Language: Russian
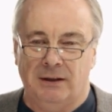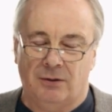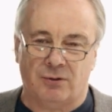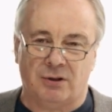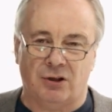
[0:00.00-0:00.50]

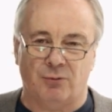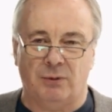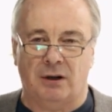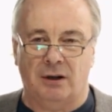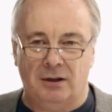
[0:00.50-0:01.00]
ну, скажем
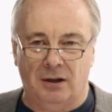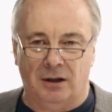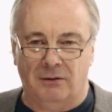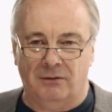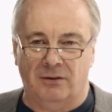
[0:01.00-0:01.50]
так,
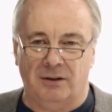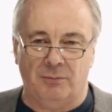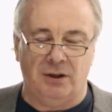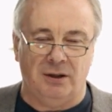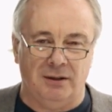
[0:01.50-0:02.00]
аналогового,
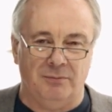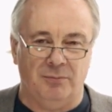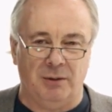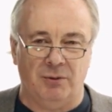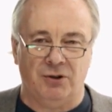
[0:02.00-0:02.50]
мы
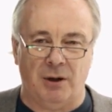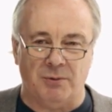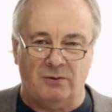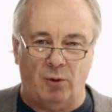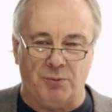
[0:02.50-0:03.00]

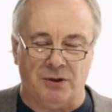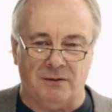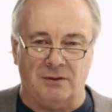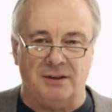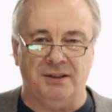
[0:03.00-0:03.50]
перемещаемся в
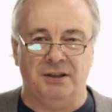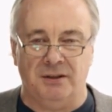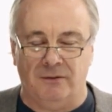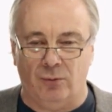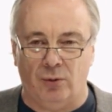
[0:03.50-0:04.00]
общество
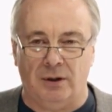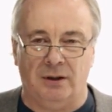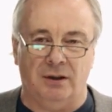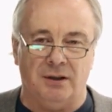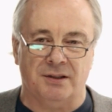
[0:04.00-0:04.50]
сетевое
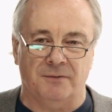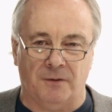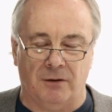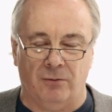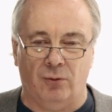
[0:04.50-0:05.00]
или
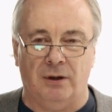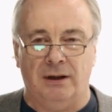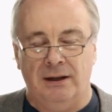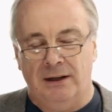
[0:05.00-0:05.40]
цифровое,